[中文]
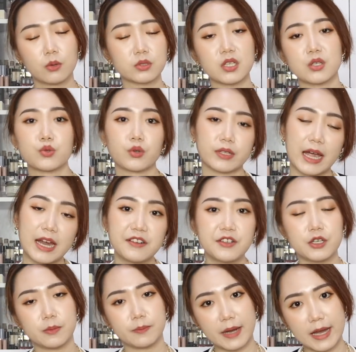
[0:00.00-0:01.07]
我只能说太
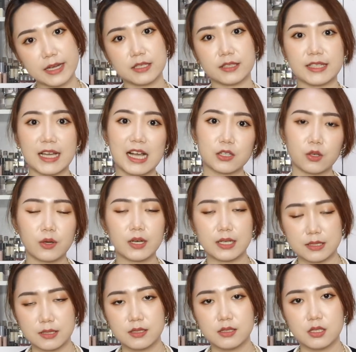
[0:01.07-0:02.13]
热卖了，大家都
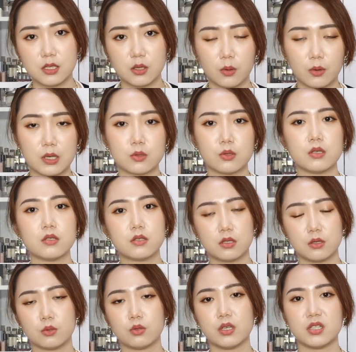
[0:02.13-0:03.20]
很喜欢，所以
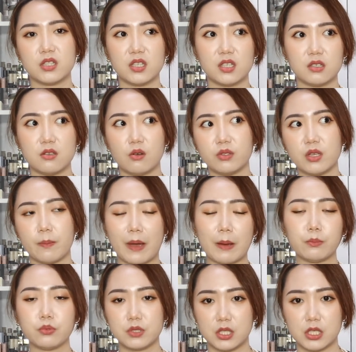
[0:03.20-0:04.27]
尺寸已定有点
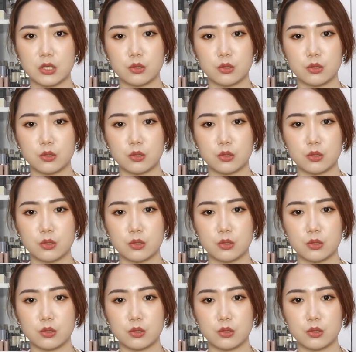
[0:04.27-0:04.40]
蛮不齐